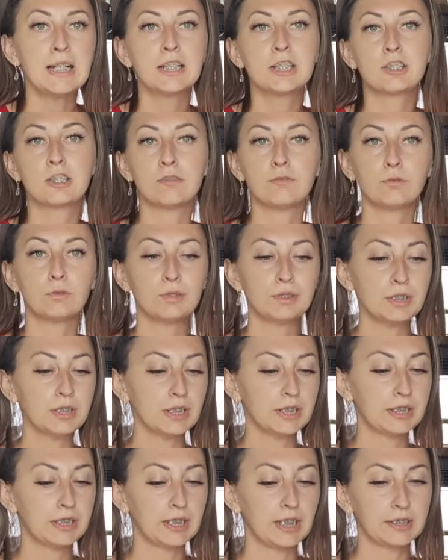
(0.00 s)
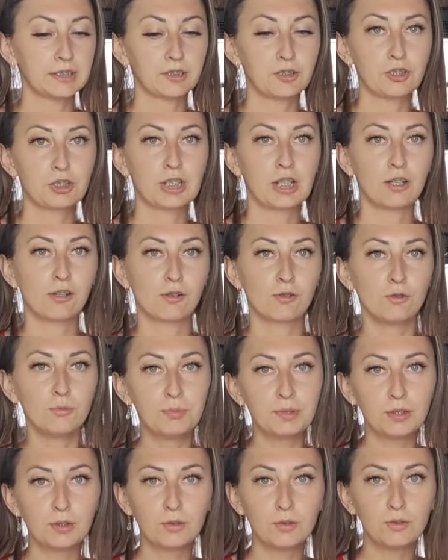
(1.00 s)
Сегодня я начинаю
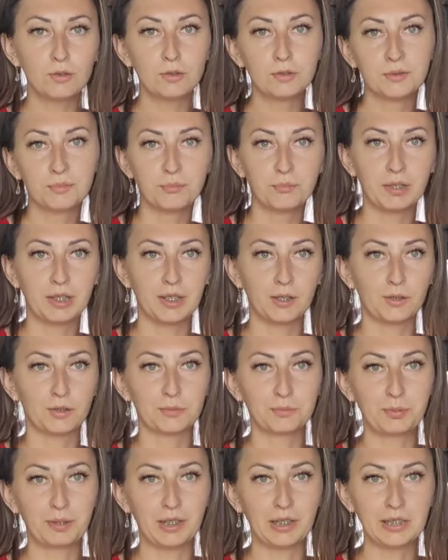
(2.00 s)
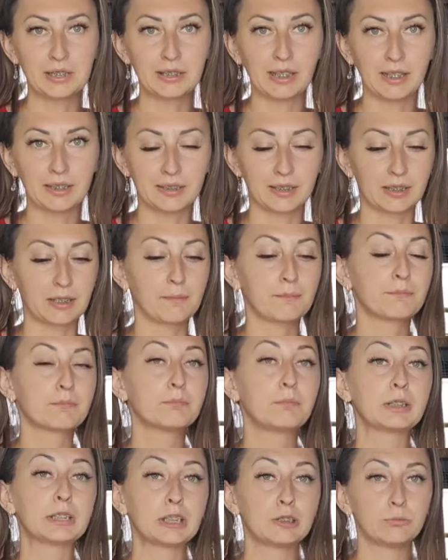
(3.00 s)
рубрику «Миллион пересадок»,
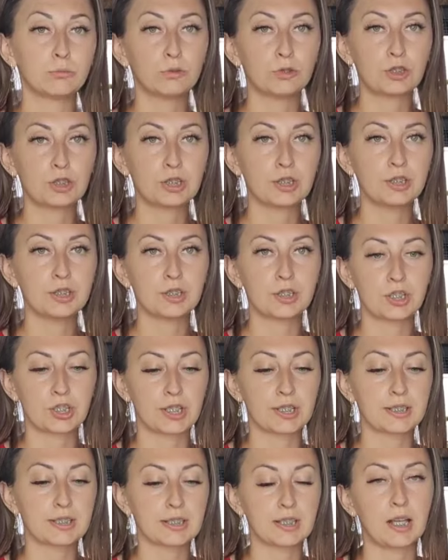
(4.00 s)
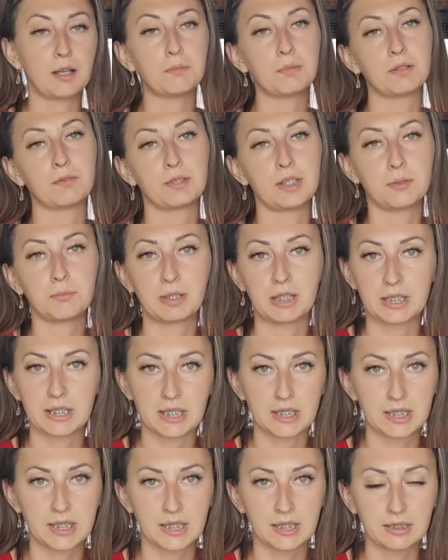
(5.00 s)
потому что сейчас самое время
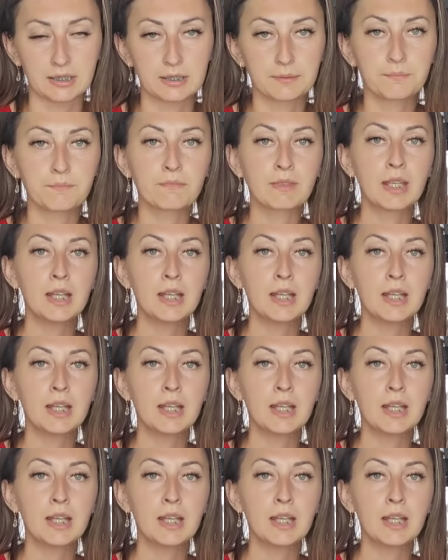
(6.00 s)
это сделать.